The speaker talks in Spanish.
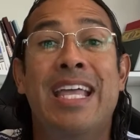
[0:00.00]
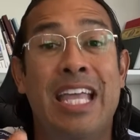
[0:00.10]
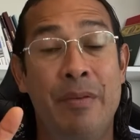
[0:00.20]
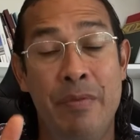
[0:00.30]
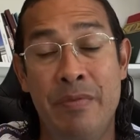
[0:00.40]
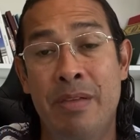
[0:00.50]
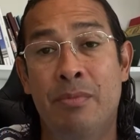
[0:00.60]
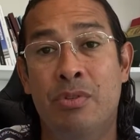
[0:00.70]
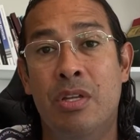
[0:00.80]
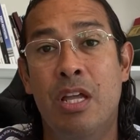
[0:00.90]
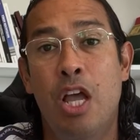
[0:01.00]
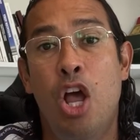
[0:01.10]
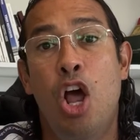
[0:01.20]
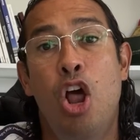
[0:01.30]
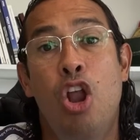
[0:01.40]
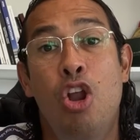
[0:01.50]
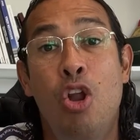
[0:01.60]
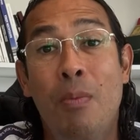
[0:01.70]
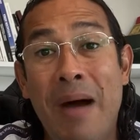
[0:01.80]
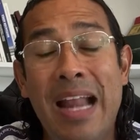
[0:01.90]
que vivimos
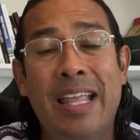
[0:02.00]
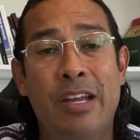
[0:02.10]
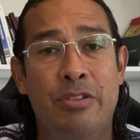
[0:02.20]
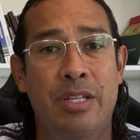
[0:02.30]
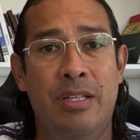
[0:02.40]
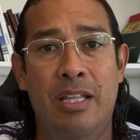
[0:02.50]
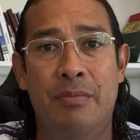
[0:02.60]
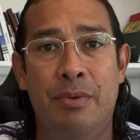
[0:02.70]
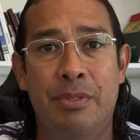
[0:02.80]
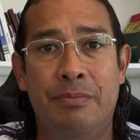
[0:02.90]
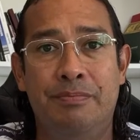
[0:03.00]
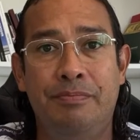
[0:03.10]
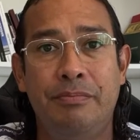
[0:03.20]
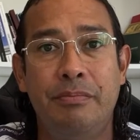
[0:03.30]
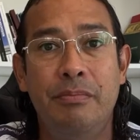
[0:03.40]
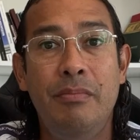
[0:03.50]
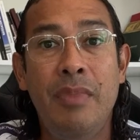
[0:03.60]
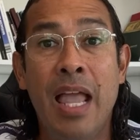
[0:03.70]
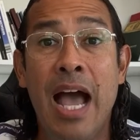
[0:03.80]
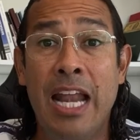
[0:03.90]
lo mal que nos sentimos.
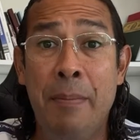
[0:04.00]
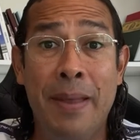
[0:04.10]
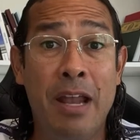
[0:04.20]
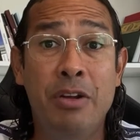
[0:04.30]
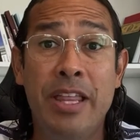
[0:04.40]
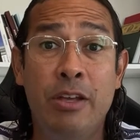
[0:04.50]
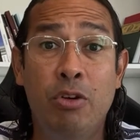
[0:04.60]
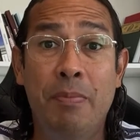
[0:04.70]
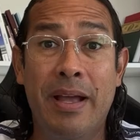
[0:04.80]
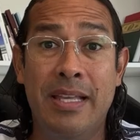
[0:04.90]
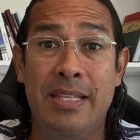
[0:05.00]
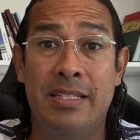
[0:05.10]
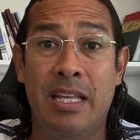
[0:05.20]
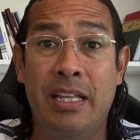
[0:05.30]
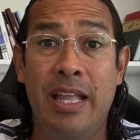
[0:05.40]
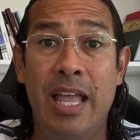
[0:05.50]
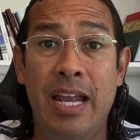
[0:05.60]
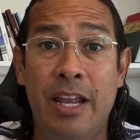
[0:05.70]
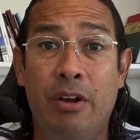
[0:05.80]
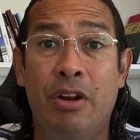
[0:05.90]
Al esperar una disculpa que se acepte
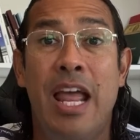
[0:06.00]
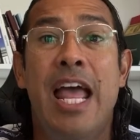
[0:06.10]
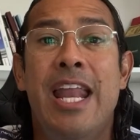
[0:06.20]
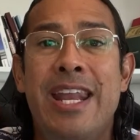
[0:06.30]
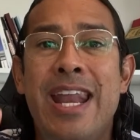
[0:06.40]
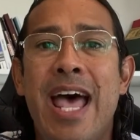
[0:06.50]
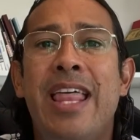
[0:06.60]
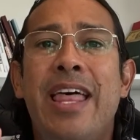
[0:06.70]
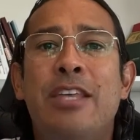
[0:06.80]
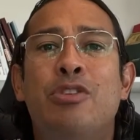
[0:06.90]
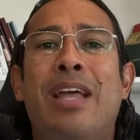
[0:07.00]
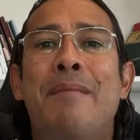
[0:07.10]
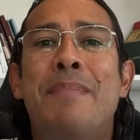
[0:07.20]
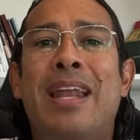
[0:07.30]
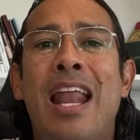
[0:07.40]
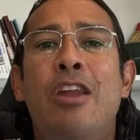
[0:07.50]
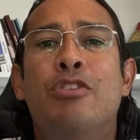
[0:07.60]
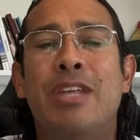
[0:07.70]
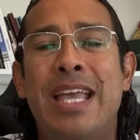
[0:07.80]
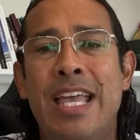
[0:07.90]
el error, nada de eso cambiará en
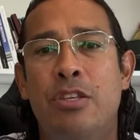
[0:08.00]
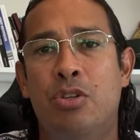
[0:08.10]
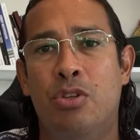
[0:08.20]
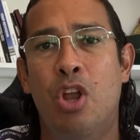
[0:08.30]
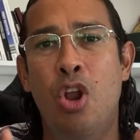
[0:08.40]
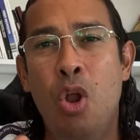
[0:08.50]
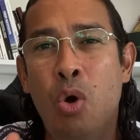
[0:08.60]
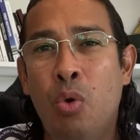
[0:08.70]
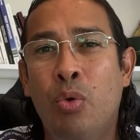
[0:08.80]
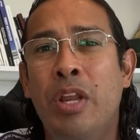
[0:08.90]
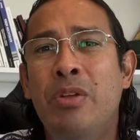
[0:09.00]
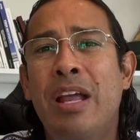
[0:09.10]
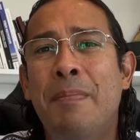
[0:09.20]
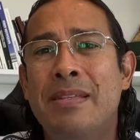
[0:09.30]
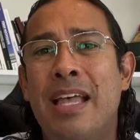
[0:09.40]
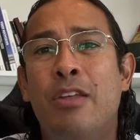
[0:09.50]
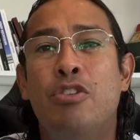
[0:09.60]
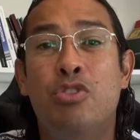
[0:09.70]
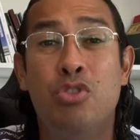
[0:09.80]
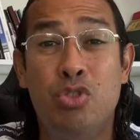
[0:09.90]
los hechos. Lo ocurrido en el
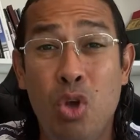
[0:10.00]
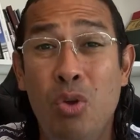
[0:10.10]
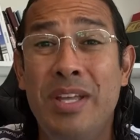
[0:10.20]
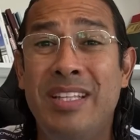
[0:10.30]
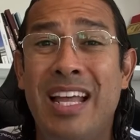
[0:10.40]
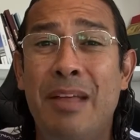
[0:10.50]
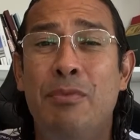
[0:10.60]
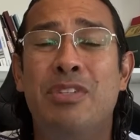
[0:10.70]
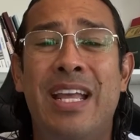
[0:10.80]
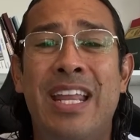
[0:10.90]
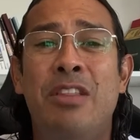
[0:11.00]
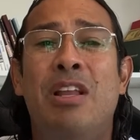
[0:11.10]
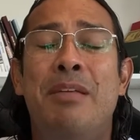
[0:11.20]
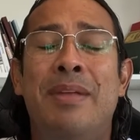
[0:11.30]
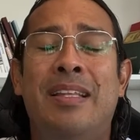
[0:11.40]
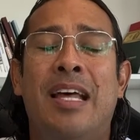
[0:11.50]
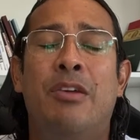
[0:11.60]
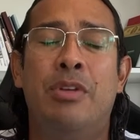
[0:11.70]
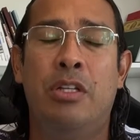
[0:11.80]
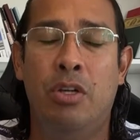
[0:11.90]
pasado solo estaremos queriendo
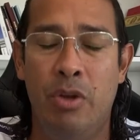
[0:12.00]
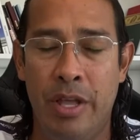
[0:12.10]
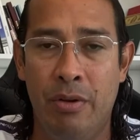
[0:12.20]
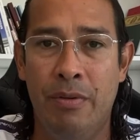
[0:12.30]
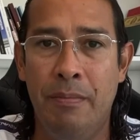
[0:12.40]
alimentar nuestro ego,